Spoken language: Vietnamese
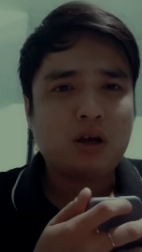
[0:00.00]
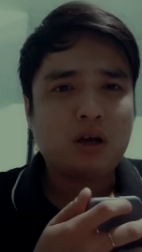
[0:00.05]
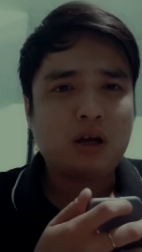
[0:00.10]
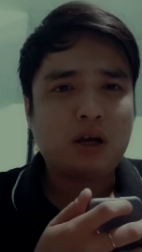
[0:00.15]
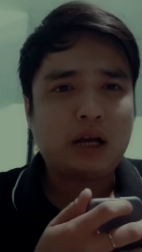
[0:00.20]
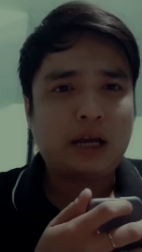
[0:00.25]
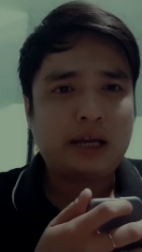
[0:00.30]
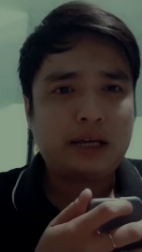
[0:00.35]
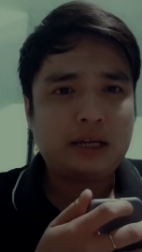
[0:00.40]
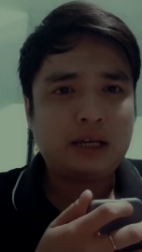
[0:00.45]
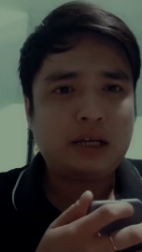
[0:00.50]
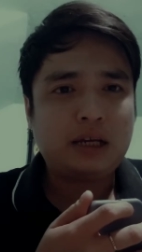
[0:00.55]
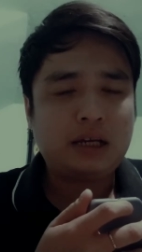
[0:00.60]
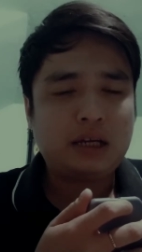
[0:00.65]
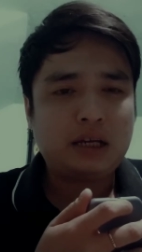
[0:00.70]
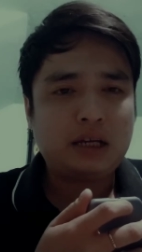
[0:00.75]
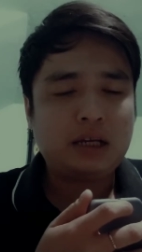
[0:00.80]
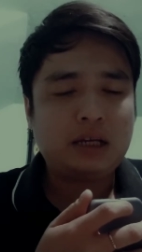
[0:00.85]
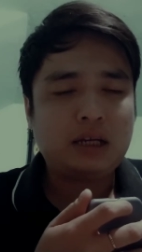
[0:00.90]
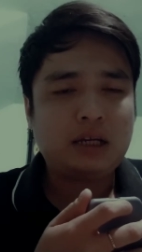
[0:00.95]
gây
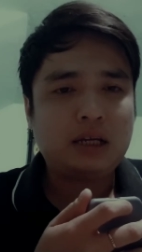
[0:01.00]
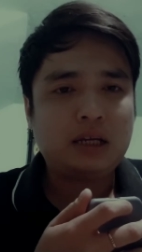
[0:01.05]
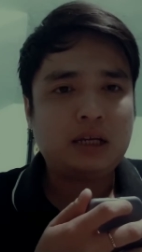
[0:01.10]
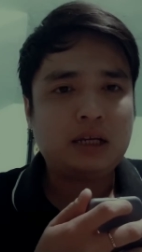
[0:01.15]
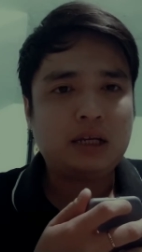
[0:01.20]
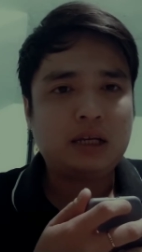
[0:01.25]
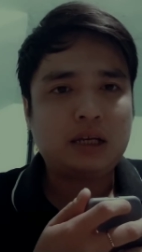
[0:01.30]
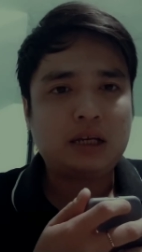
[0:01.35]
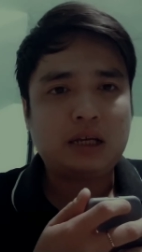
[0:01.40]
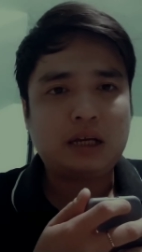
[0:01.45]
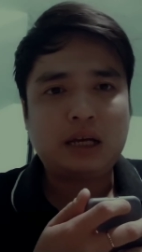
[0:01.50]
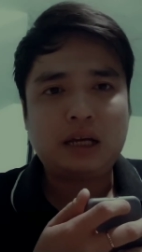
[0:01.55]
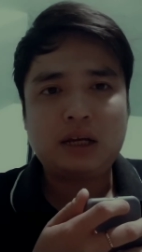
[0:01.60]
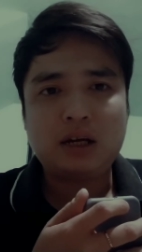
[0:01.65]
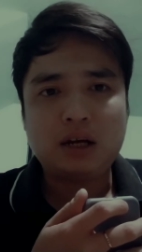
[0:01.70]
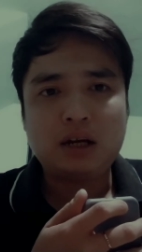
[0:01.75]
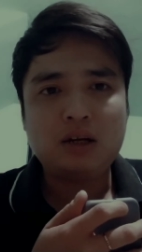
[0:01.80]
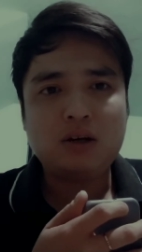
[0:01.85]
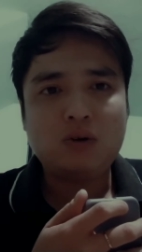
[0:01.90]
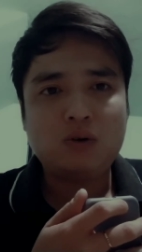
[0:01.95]
gây
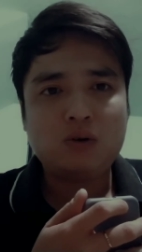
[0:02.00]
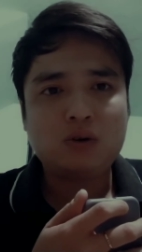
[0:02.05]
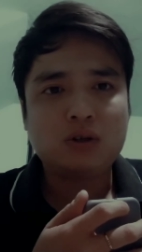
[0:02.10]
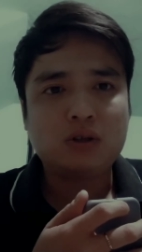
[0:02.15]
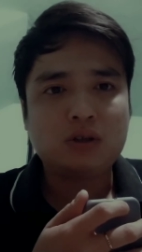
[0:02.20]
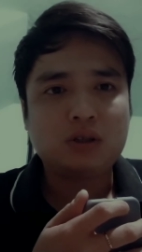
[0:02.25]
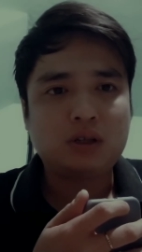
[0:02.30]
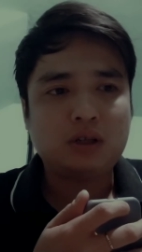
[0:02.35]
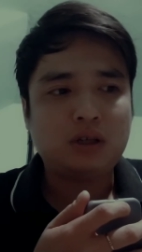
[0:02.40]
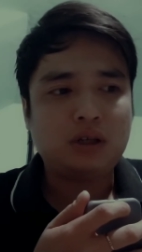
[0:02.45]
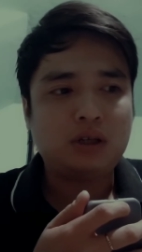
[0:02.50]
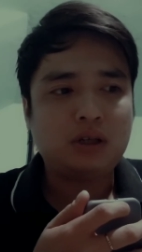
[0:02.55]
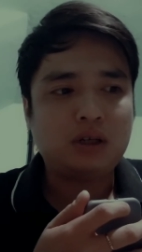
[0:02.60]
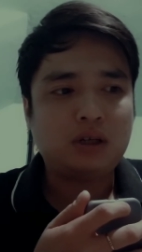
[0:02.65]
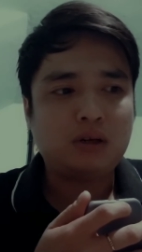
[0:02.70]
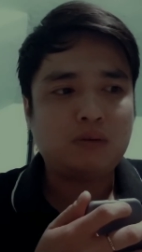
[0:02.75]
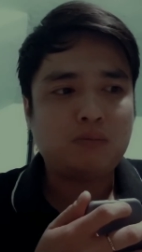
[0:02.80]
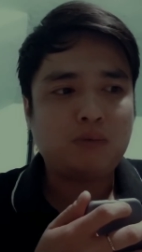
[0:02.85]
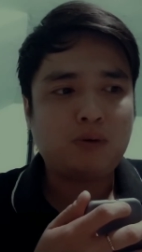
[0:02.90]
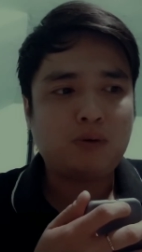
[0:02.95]
cấn luôn thì
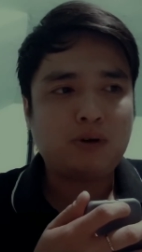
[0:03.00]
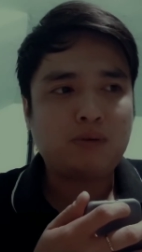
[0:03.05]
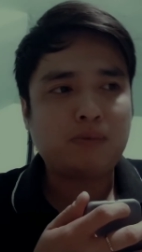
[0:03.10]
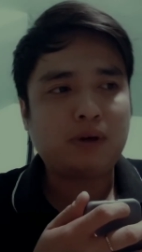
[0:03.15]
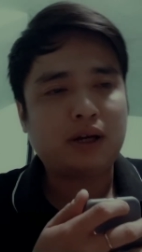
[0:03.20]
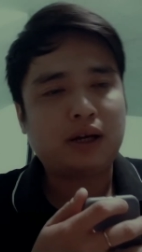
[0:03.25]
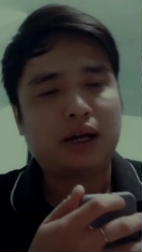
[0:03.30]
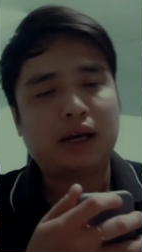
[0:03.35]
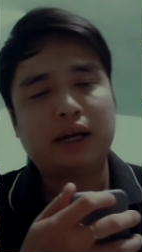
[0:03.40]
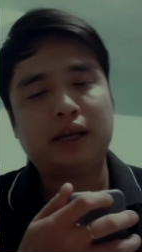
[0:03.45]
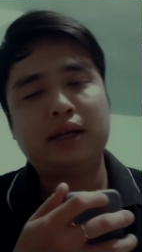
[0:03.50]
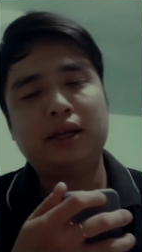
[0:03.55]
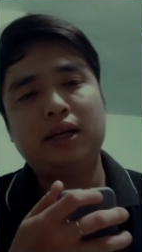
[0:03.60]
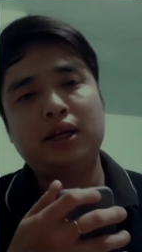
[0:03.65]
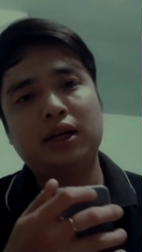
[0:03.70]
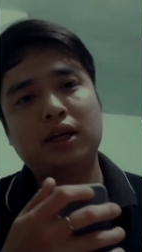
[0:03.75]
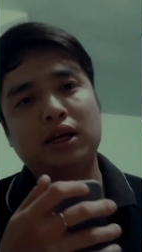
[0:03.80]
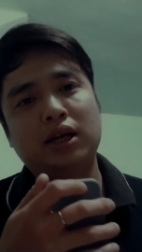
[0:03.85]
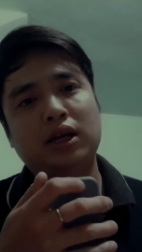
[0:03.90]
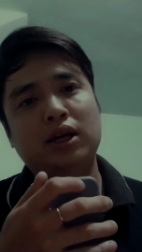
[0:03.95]
ờ, mong các bạn hãy
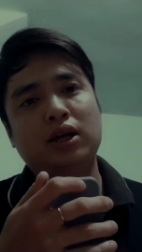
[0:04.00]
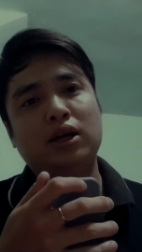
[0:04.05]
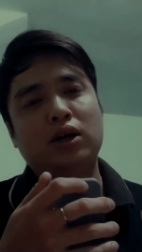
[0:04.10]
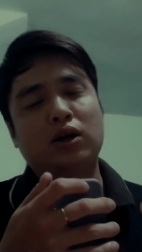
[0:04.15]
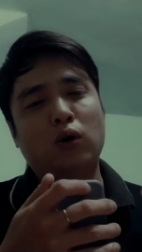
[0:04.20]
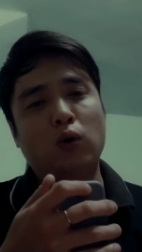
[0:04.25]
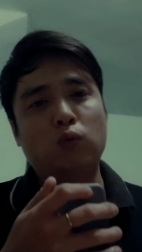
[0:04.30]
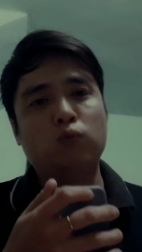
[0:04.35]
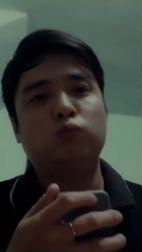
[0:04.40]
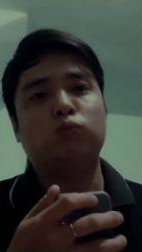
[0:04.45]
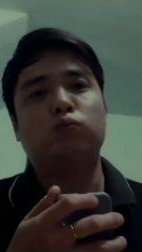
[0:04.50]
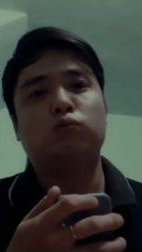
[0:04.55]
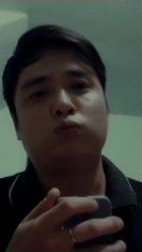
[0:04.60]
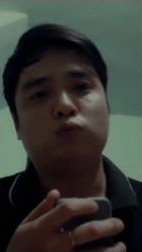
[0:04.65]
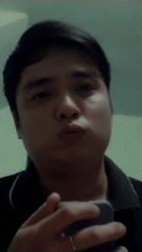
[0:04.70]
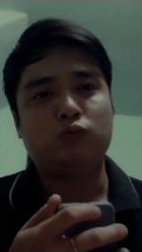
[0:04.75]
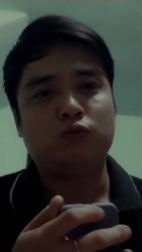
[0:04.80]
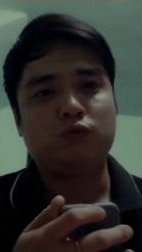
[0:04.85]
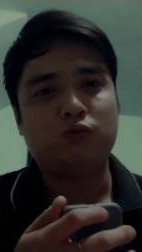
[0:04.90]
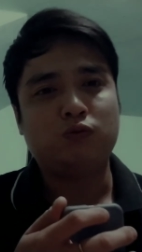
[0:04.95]
cùng
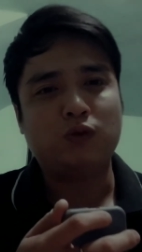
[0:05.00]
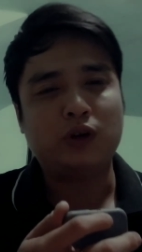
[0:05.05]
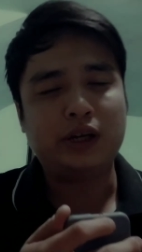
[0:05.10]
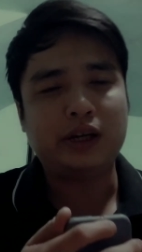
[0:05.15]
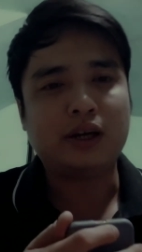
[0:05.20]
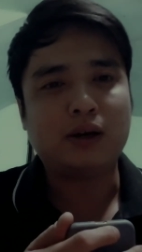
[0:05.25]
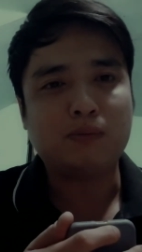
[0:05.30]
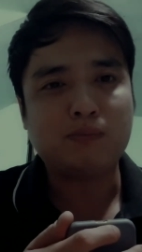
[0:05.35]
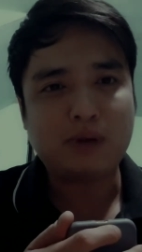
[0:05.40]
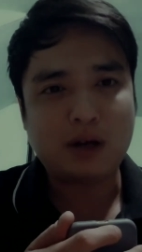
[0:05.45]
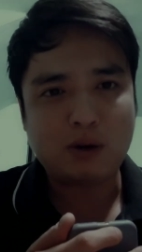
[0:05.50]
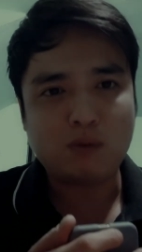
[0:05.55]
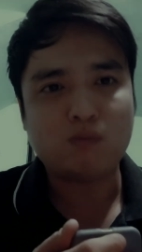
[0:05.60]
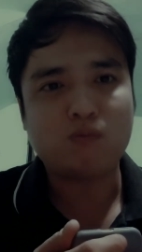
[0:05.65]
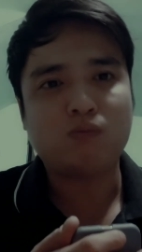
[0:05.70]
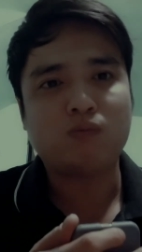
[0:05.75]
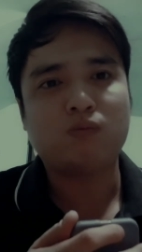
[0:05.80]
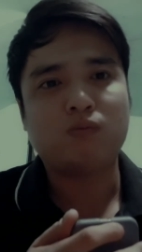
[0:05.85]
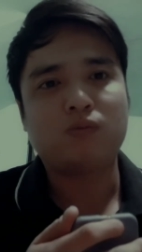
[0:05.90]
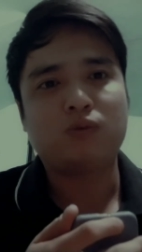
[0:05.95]
vì cộng
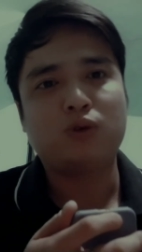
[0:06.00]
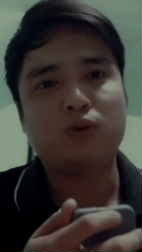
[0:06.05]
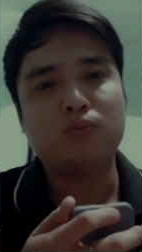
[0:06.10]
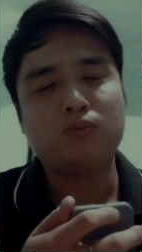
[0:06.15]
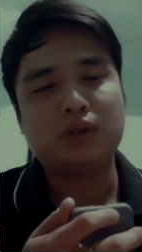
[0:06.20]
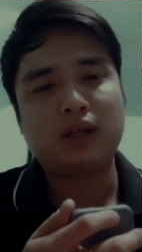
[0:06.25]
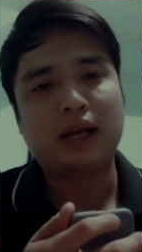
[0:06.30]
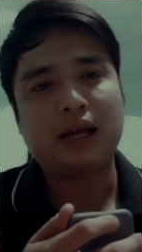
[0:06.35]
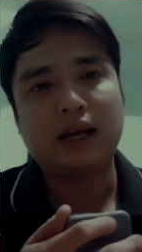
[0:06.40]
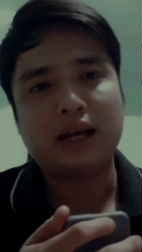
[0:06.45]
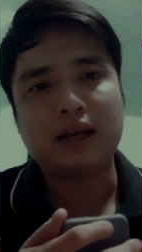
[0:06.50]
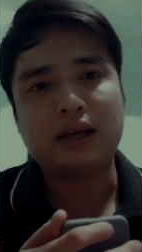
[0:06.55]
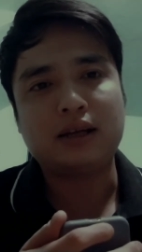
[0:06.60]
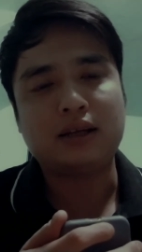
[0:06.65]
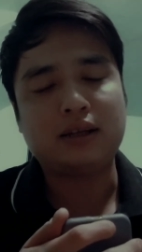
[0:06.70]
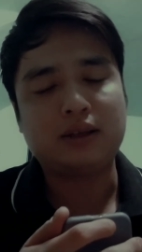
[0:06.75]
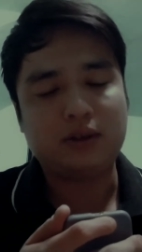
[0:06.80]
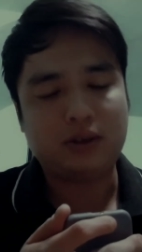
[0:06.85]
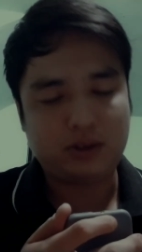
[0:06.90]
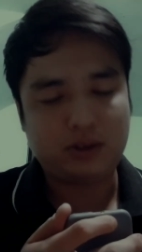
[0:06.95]
đồng chúng ta
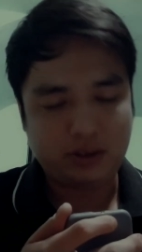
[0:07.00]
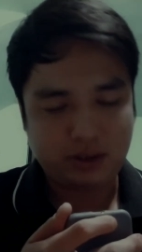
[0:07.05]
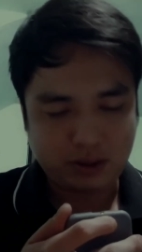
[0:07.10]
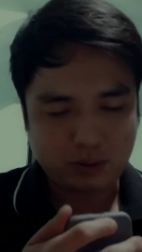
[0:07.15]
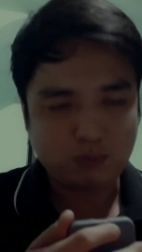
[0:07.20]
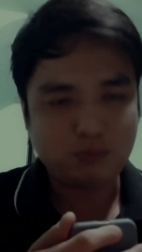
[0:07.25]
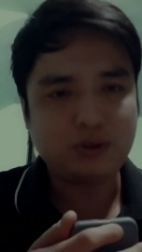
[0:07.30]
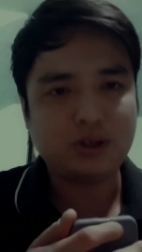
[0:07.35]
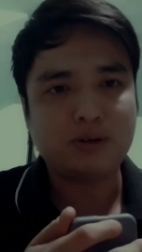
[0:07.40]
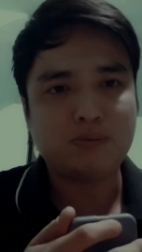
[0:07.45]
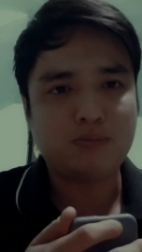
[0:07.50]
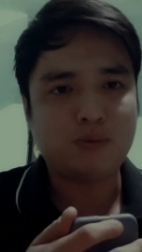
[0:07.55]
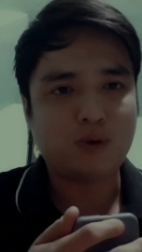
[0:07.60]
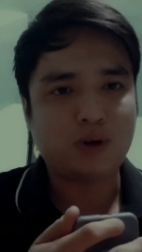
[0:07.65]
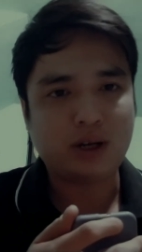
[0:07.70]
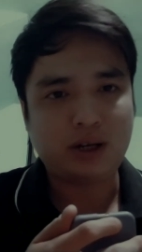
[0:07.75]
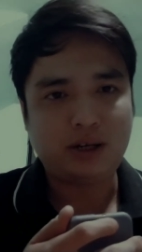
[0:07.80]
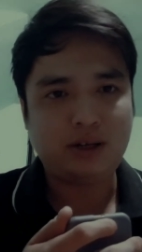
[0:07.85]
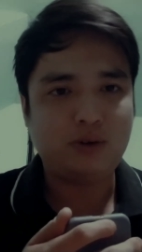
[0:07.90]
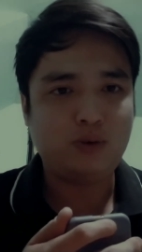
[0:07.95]
chống dịch một
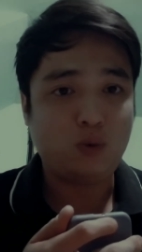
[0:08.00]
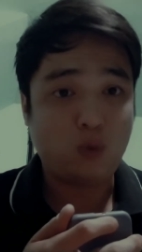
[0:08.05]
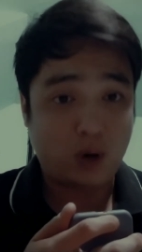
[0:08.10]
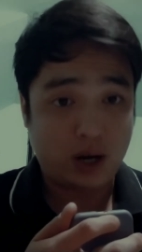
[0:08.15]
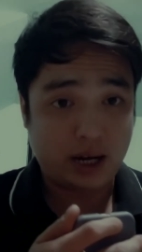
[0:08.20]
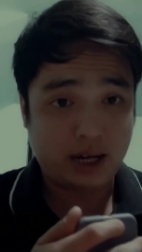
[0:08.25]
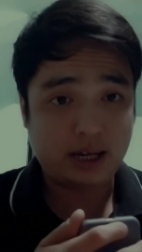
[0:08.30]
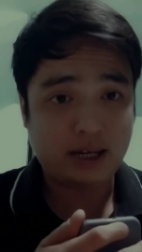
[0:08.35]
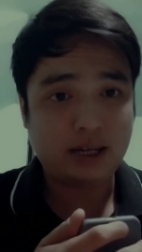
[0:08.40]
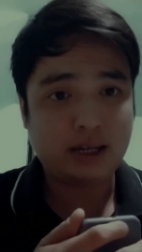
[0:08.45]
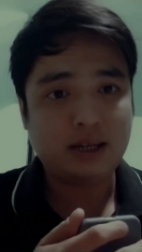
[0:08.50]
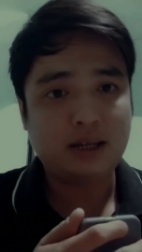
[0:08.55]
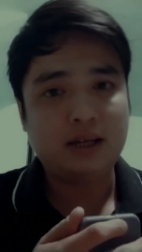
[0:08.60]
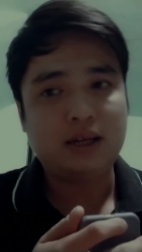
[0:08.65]
cách hiệu quả